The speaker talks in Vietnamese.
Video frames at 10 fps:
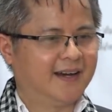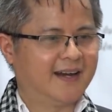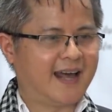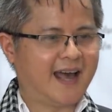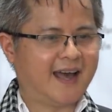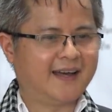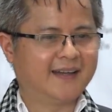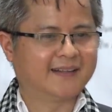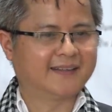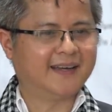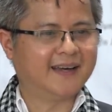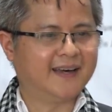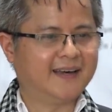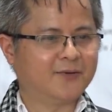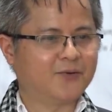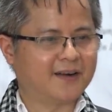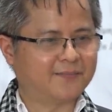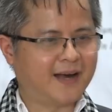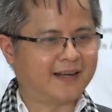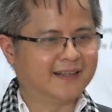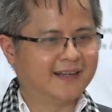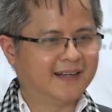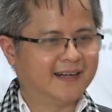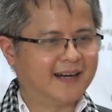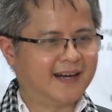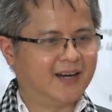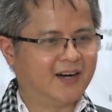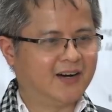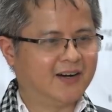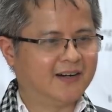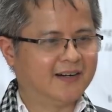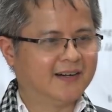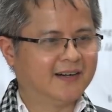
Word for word: là thế hệ của các bác là lo